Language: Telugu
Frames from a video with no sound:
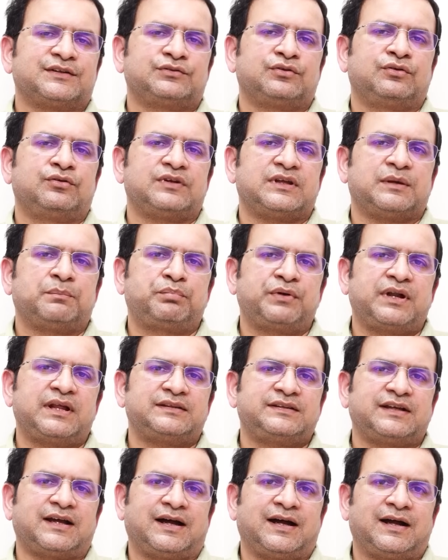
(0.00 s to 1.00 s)
సో
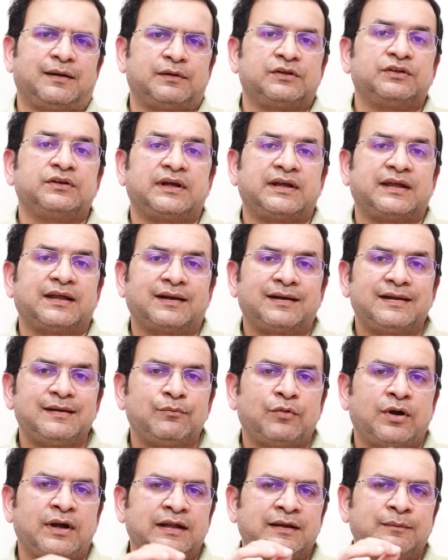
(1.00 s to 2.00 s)
ఎప్పుడైతే అందుకే ఎర్లీ
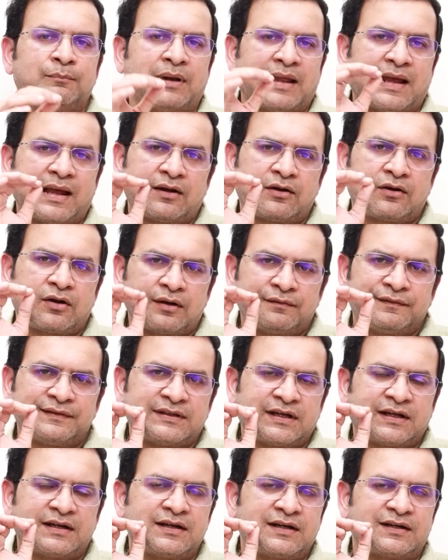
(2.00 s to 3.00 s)
మార్నింగ్ బ్లాక్ కాఫీ
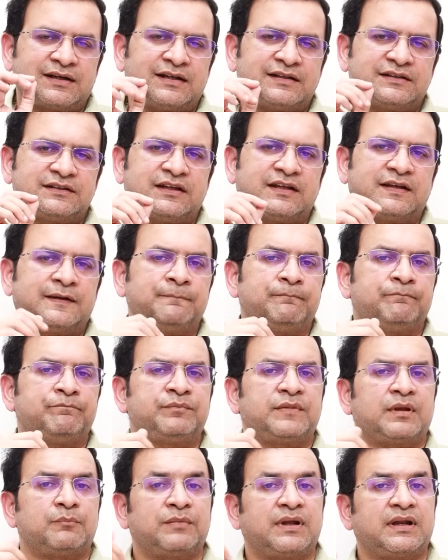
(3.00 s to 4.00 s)
తగినట్లయితే
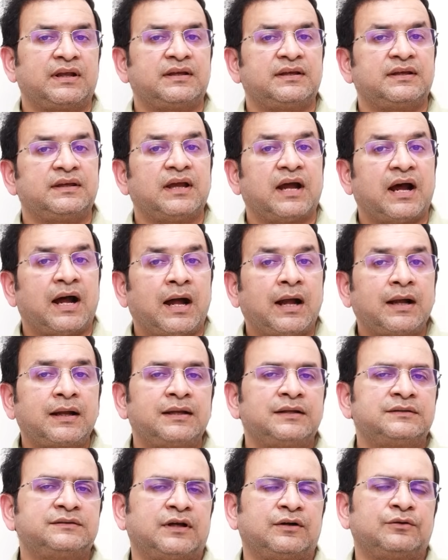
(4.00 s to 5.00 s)
మనకి
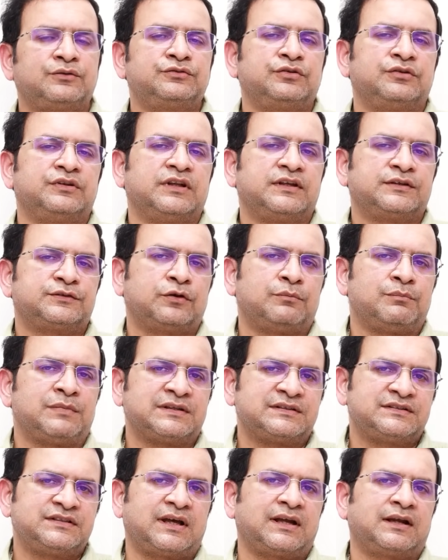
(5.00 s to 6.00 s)
ఆకలి తగ్గుతుంది సో
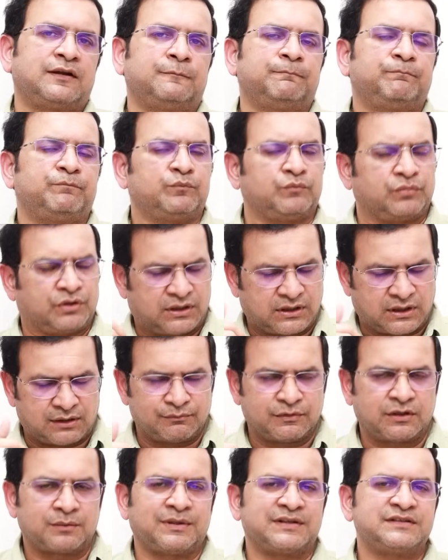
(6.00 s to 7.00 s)
మధ్యాహ్నం ఇంకా
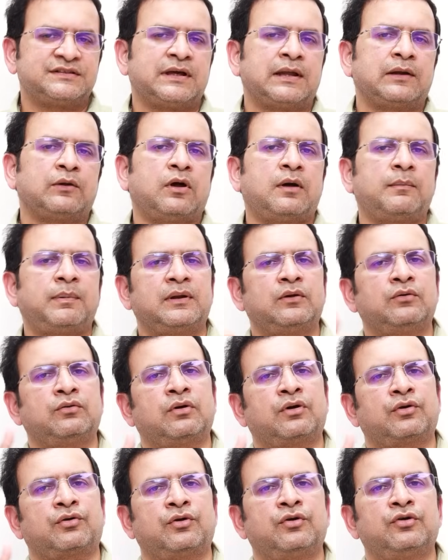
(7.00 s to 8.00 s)
మీరు మధ్యాహ్నం లోపల
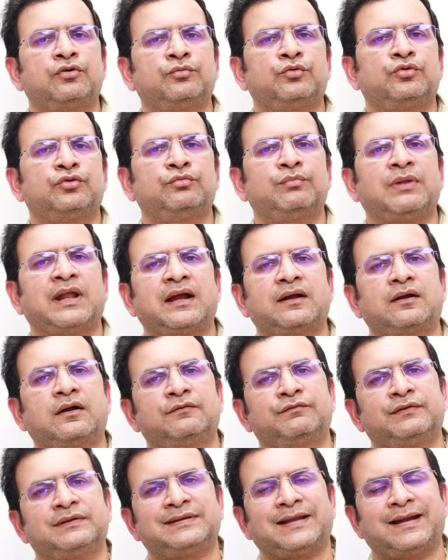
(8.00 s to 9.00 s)
ఇంకొకటి రెండు మూడు బ్లాక్
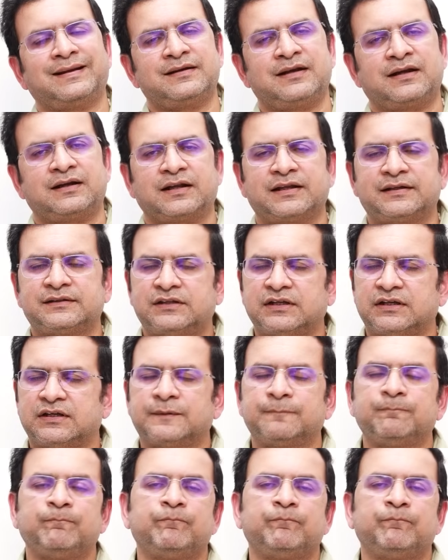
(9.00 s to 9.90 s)
కాఫీలు తాగినట్లయితే